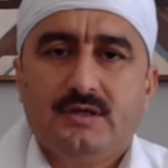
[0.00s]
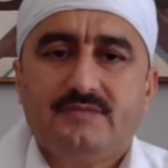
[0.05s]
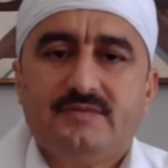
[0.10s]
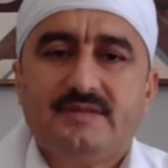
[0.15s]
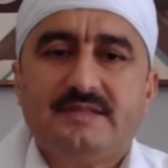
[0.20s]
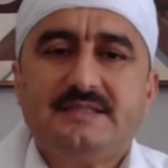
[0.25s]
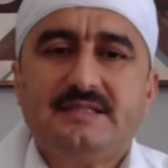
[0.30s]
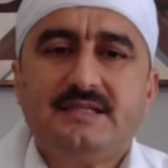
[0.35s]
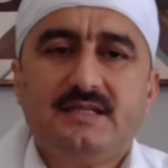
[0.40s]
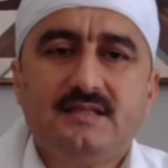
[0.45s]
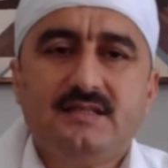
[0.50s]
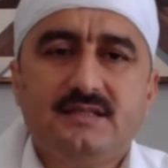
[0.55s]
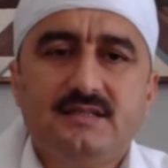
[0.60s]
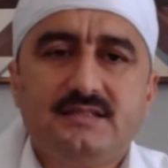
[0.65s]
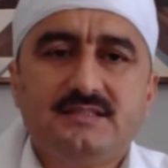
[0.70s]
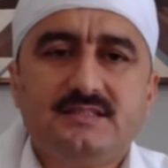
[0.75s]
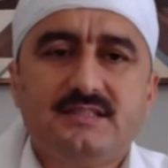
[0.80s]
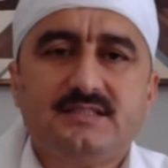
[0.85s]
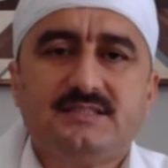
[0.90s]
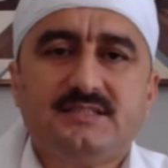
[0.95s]
Ve
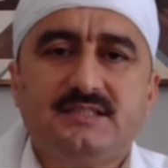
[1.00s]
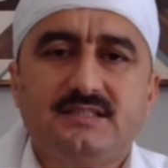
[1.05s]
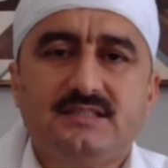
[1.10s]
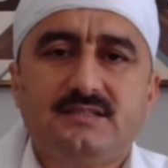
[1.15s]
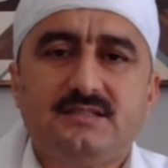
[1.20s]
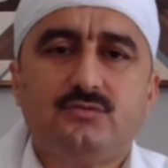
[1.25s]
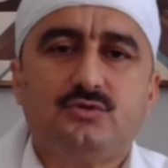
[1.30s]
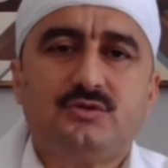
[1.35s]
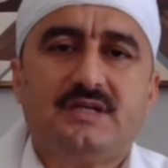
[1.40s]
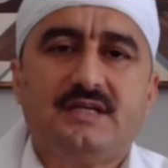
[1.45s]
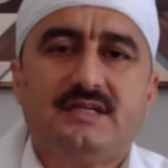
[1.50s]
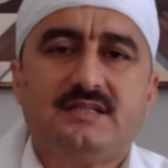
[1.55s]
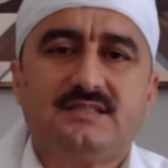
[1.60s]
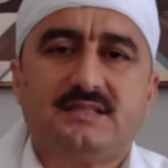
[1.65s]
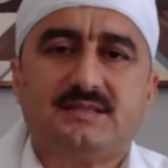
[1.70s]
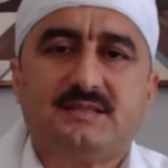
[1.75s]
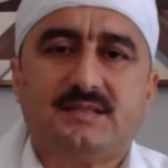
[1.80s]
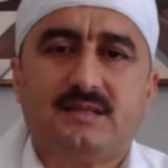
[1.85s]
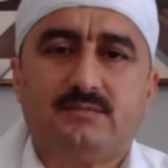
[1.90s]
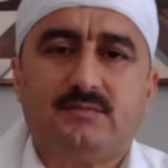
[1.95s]
dininizi sizin
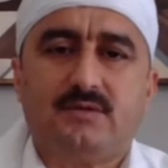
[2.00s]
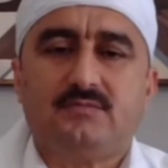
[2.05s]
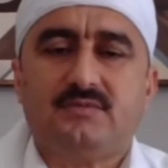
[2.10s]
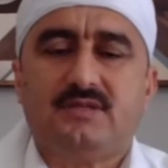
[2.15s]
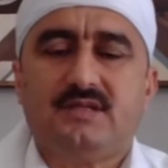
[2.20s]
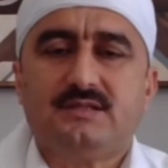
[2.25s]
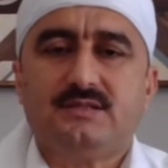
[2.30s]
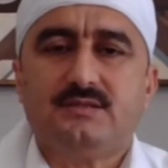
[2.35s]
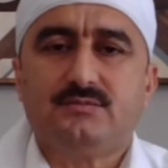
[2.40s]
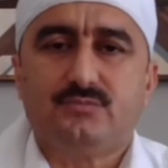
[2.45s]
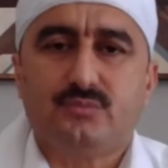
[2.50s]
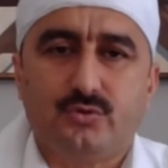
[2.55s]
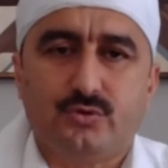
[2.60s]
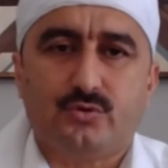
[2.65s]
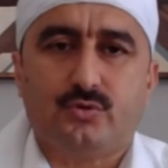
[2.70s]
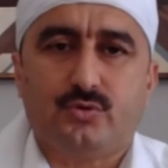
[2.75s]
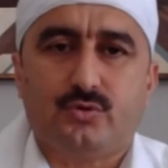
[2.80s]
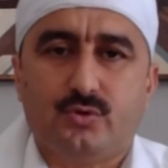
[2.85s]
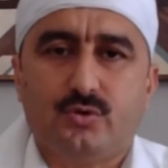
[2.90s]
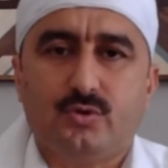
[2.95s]
üzerinize tamamladım
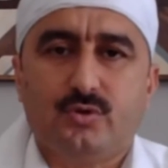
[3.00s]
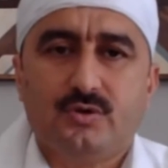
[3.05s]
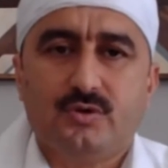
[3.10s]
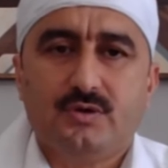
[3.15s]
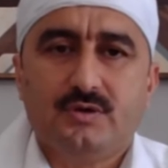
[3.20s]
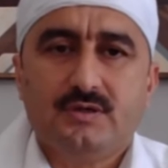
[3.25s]
buyuruyor.